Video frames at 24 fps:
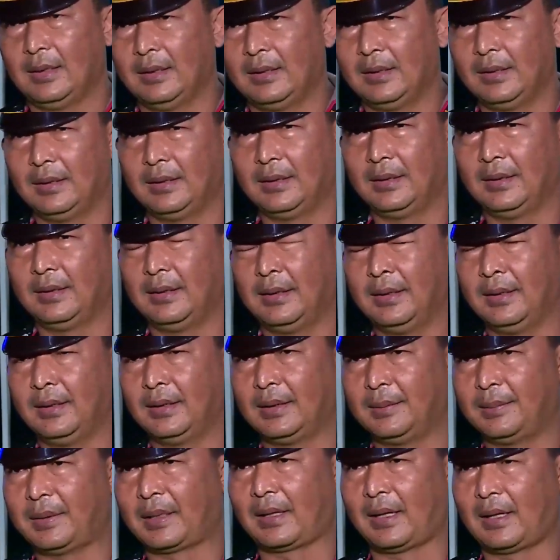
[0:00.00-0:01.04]
Uh,
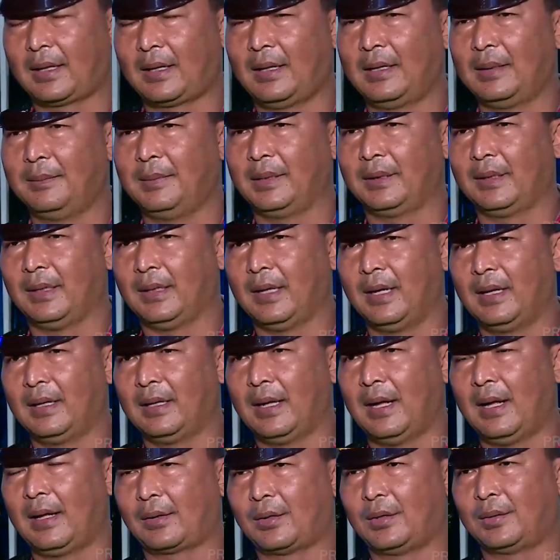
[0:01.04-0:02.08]
diperkirakan demikian,
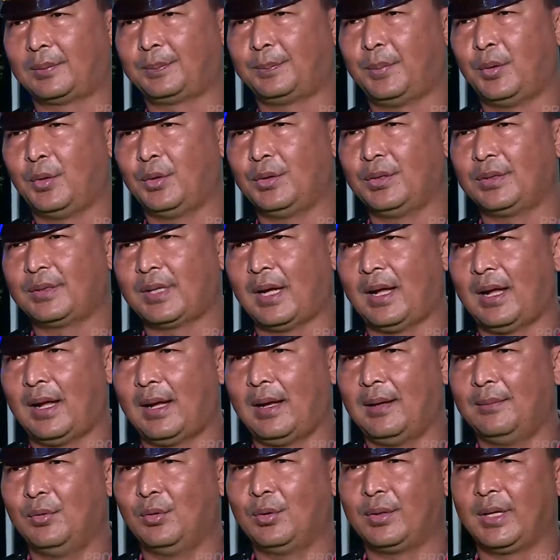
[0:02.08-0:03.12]
arus
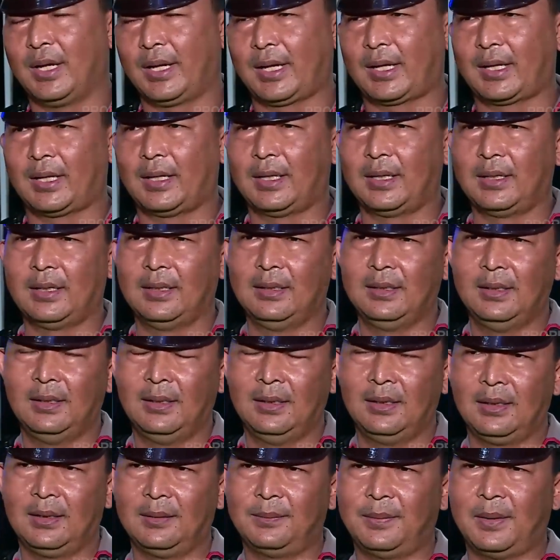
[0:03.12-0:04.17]
puncak mudik
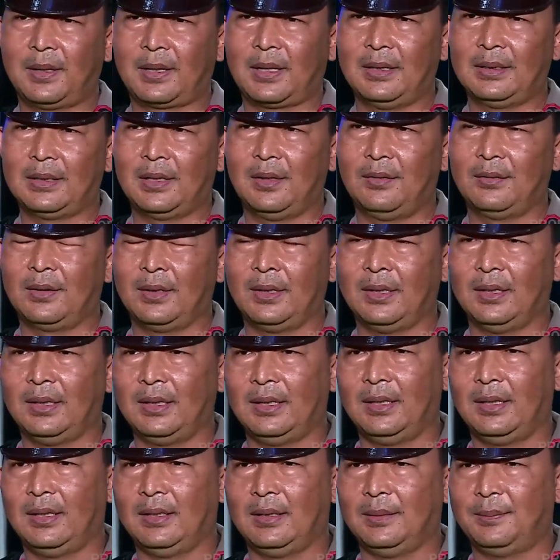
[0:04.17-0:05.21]
Lebaran tahun
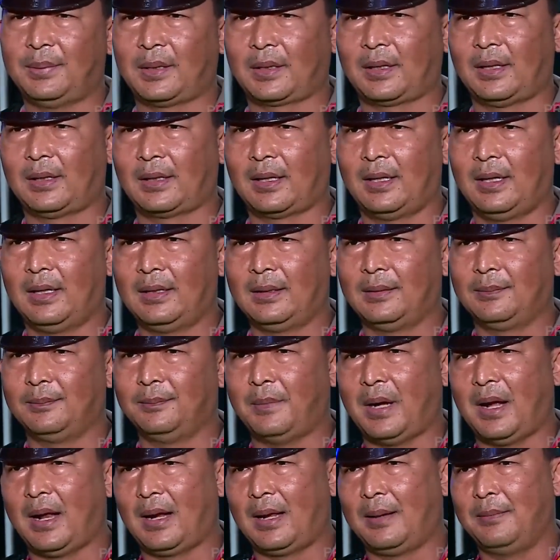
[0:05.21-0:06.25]
ini diperkirakan
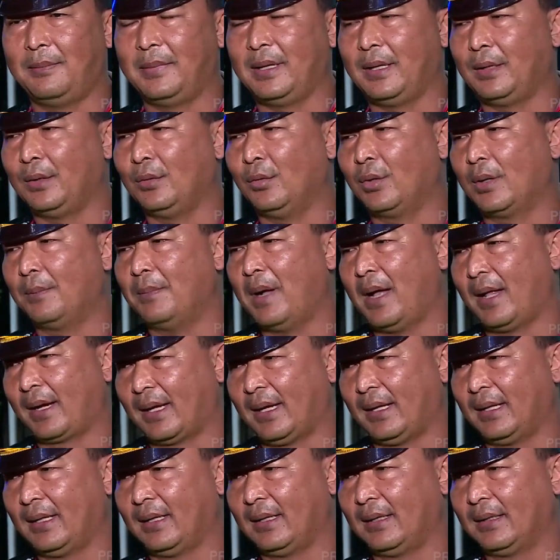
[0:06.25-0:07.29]
malam minggu
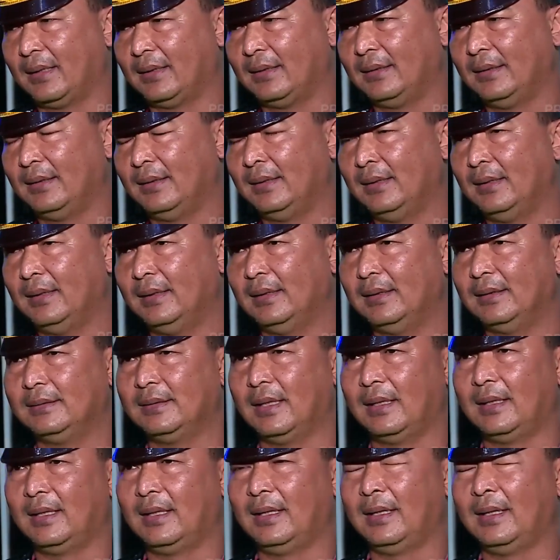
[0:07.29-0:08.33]
kemarin.
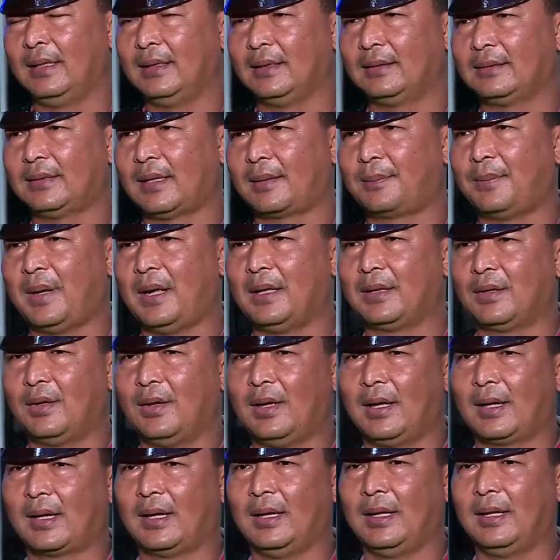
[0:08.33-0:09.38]
Jadi
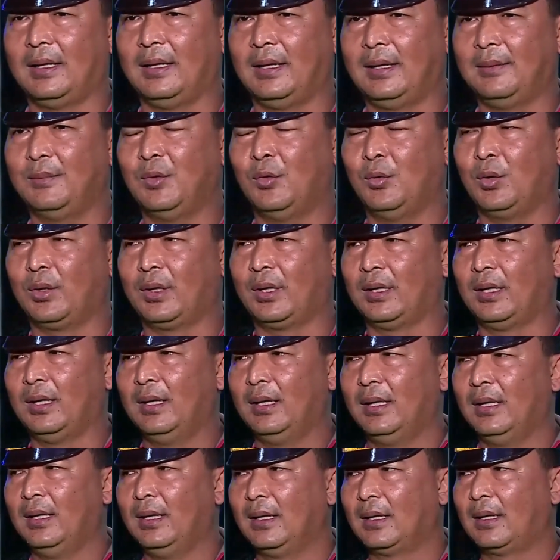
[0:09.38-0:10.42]
terpantau hari ini
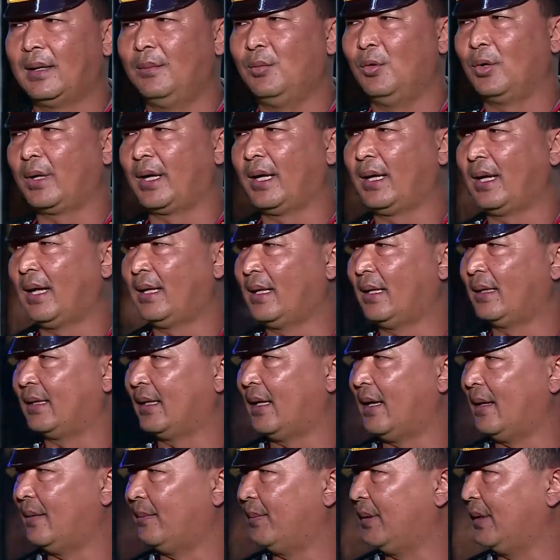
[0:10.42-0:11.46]
kemungkinan
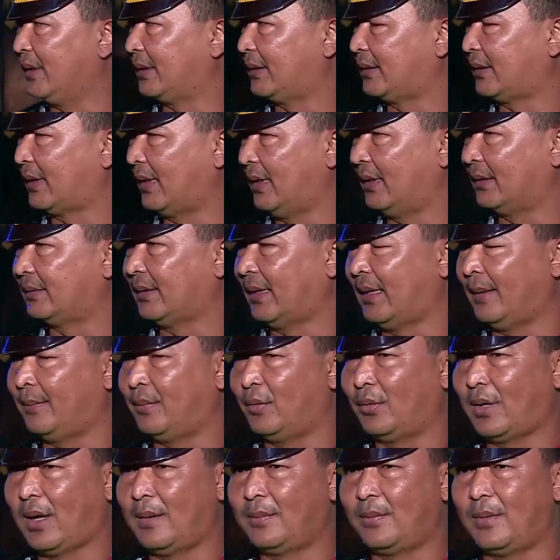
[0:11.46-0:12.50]
nanti habis selesai
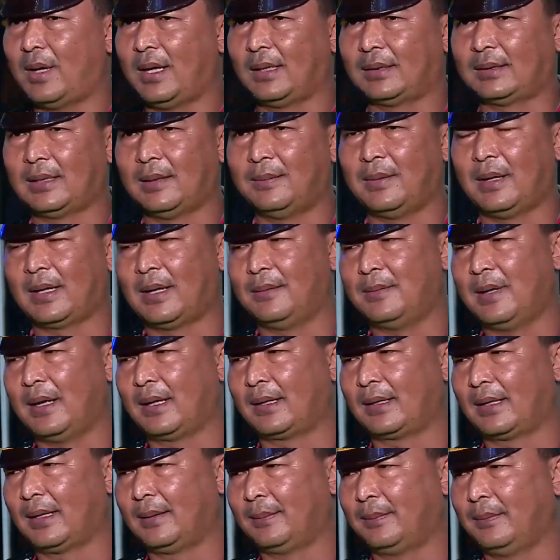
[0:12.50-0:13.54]
buka puasa pada
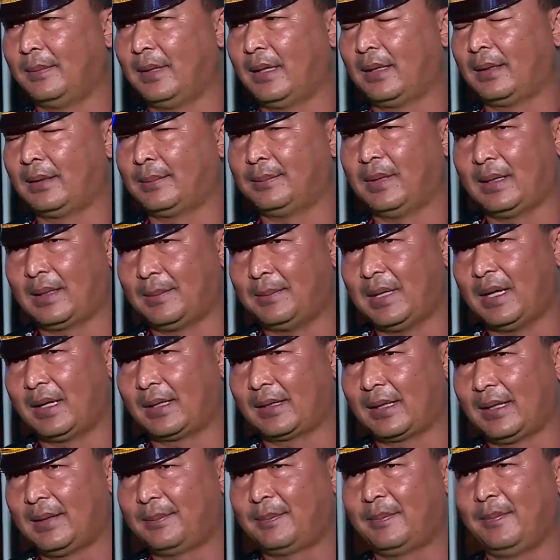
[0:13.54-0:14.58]
maghrib pada
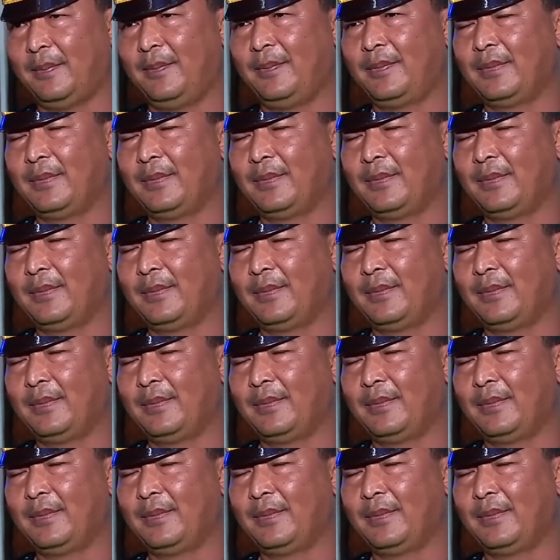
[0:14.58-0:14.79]
maghrib